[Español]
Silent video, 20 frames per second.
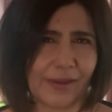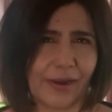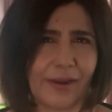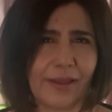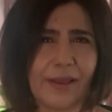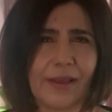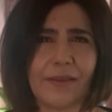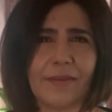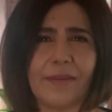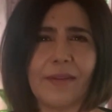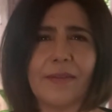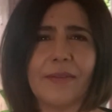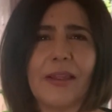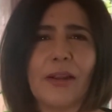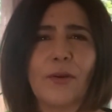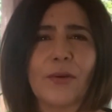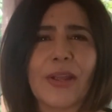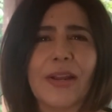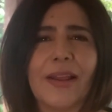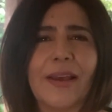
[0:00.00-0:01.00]
tareas,
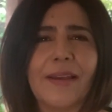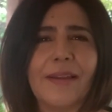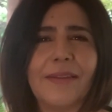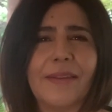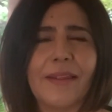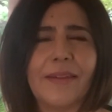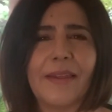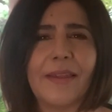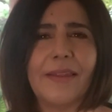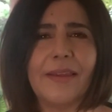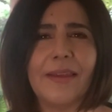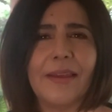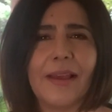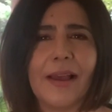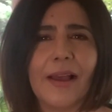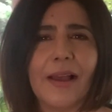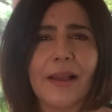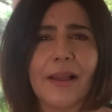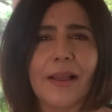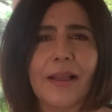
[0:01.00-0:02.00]
de lo que la gente te
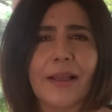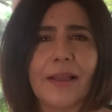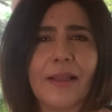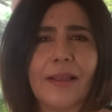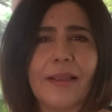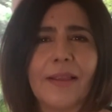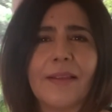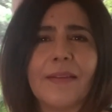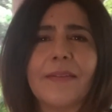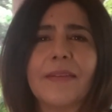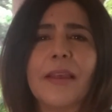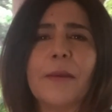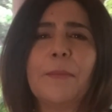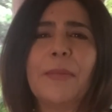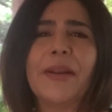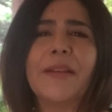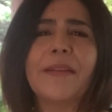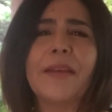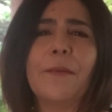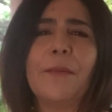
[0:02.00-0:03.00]
diga, sé
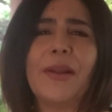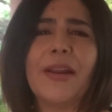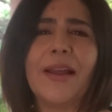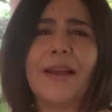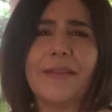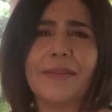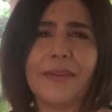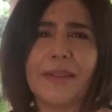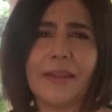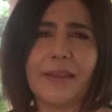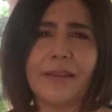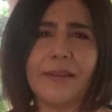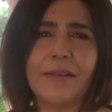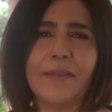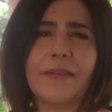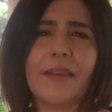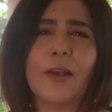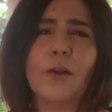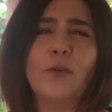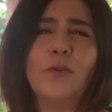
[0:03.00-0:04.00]
perseverante,
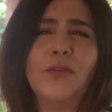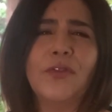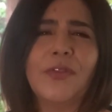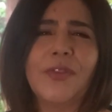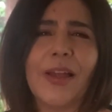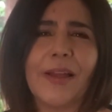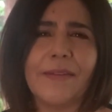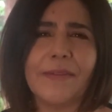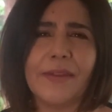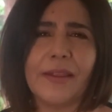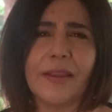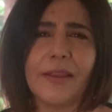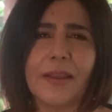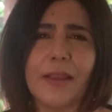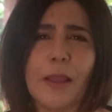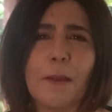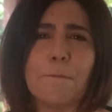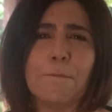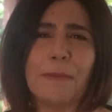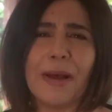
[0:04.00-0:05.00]
sé constante,
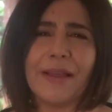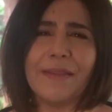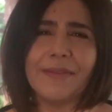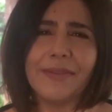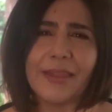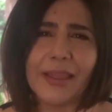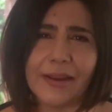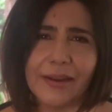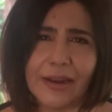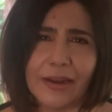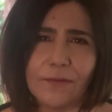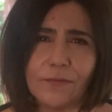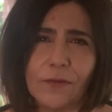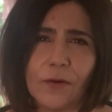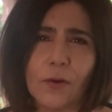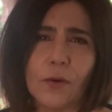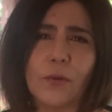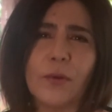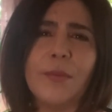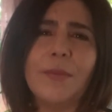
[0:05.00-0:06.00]
mantén el
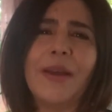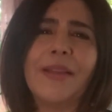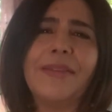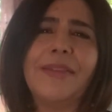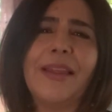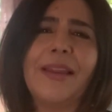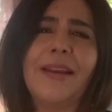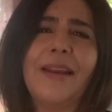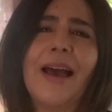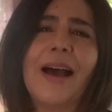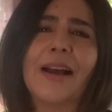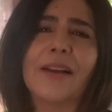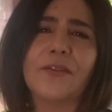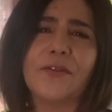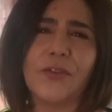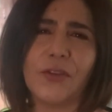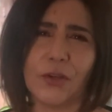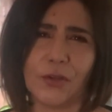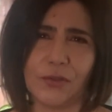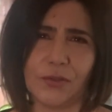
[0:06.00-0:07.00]
foco y mantén la
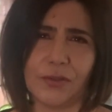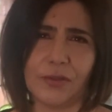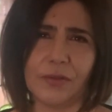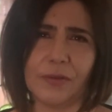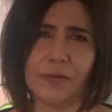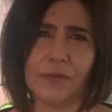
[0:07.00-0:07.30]
acción.